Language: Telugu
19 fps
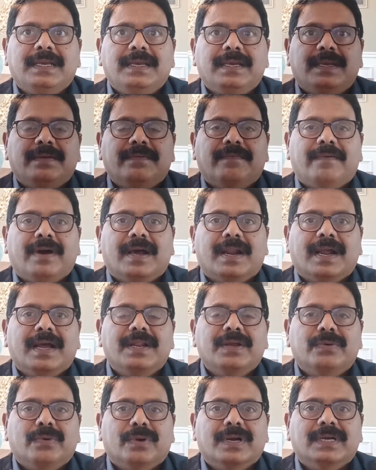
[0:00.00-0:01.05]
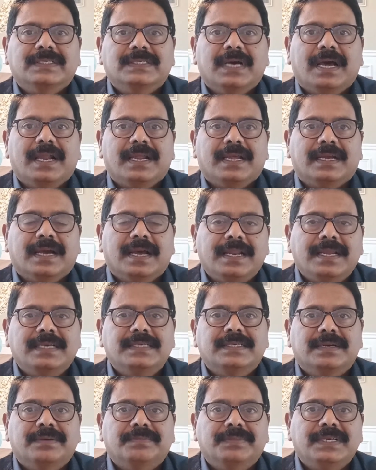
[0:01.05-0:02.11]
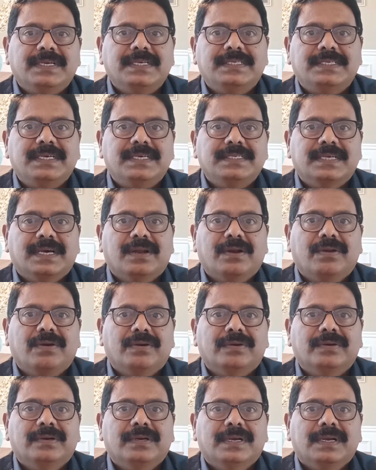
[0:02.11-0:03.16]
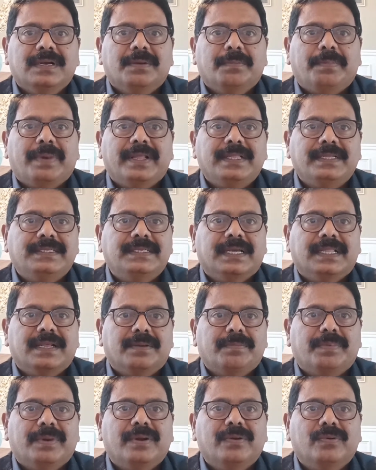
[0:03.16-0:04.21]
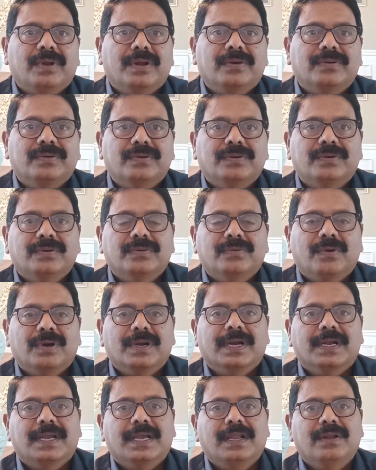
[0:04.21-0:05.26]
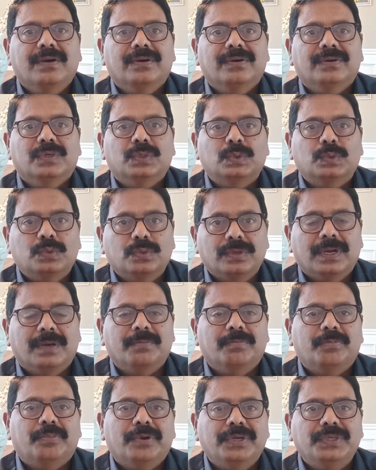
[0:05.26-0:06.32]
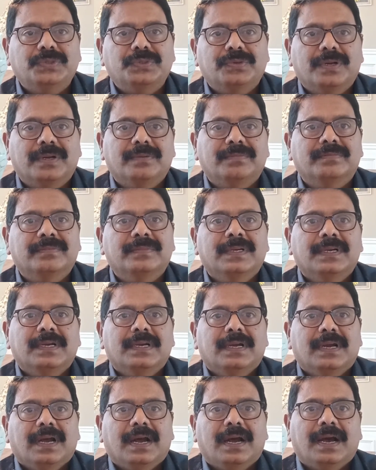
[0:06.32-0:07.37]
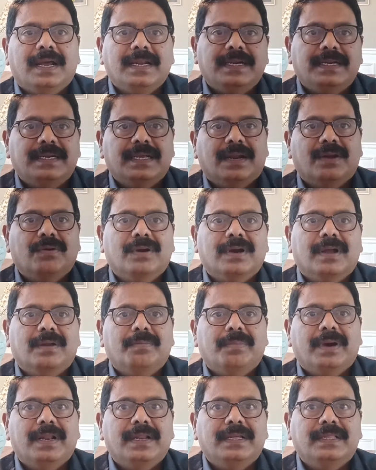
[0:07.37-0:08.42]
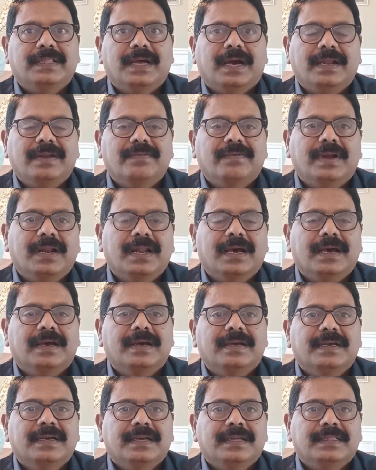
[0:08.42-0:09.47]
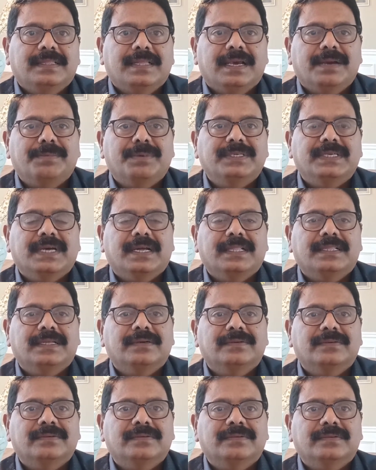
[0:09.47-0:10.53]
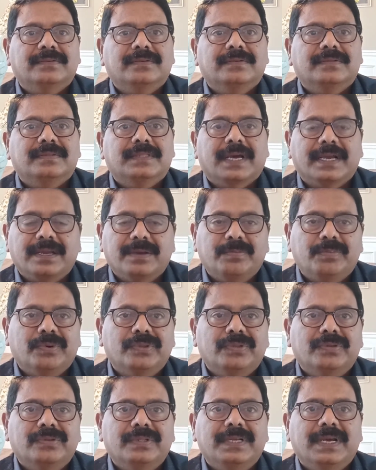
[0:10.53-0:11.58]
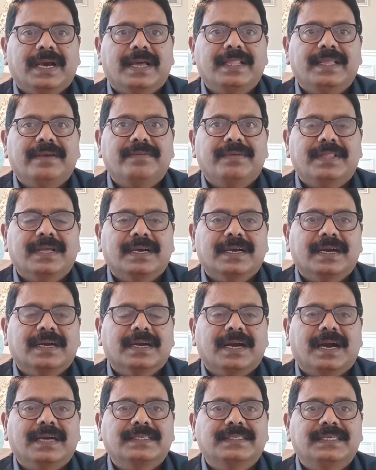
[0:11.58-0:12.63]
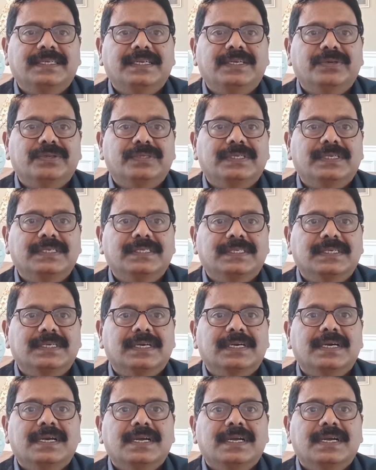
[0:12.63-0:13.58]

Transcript: ఈ వారానికి ఒక్కసారి కనీసం ఈ సీజన్లో పది చదర పడుగులకు ఒక కిలో సున్నం పొడి సున్నం ఆ లిటర్లో కలపాలి దానివల్ల తేమ శాతం తగ్గిపోతుంది అదేవిధంగా కాక్సిడియోసిస్